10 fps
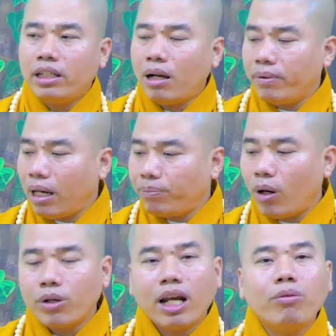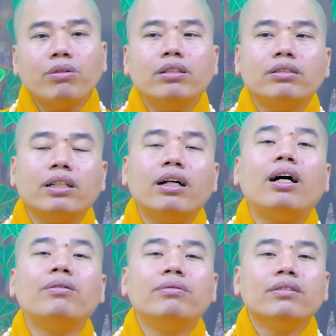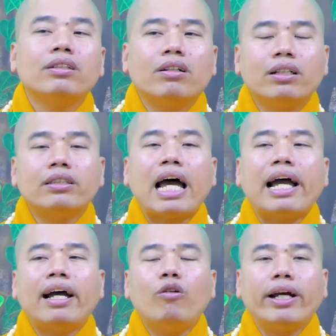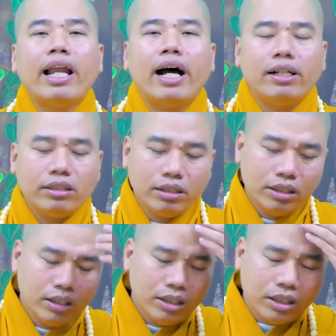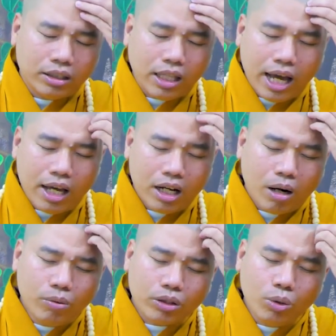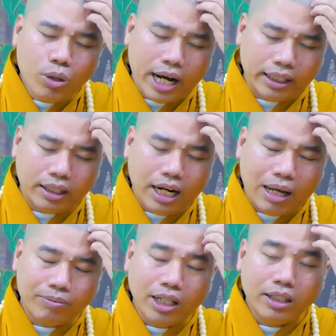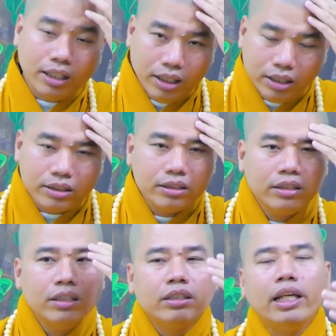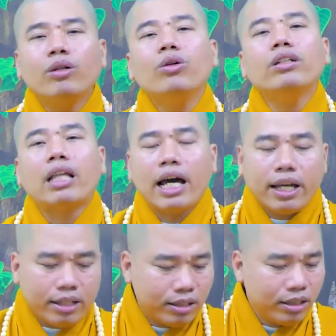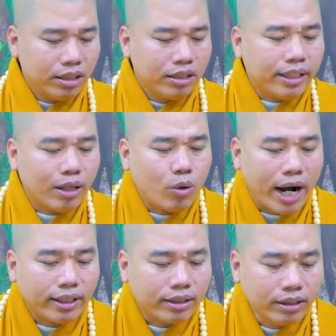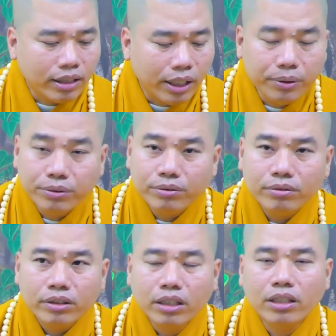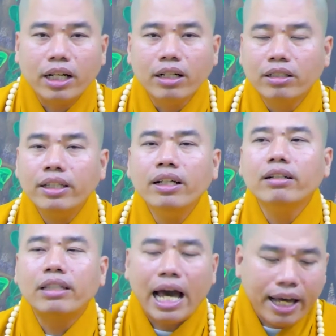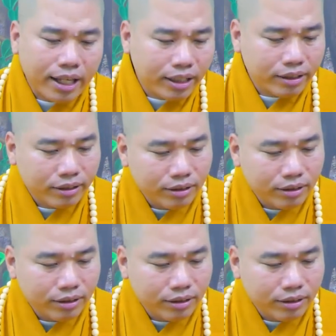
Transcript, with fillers: sao mà đập đầu cá lóc được thấy không còn người ta ở ngoài đời người ta không có tu hành ta làm gì thì được chuyện của người ta nhân quả ta tự chịu được là được với người ta